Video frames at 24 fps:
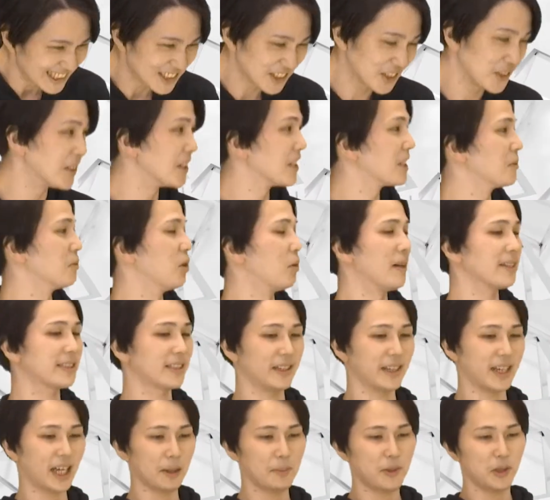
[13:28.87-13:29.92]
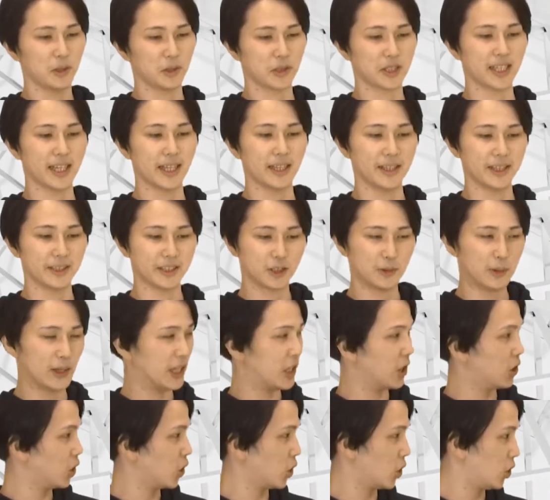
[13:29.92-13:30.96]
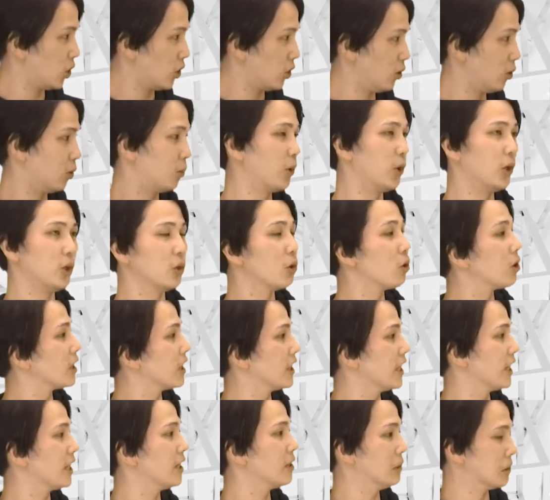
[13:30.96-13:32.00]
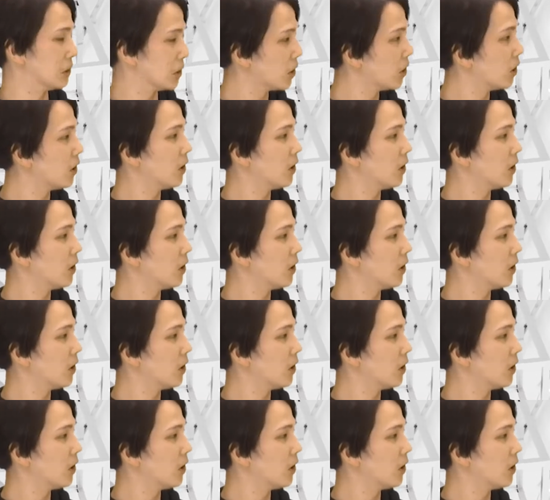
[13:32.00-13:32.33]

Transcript: そうですね、もうまさに神の視点で全てをこう思い通りにできると。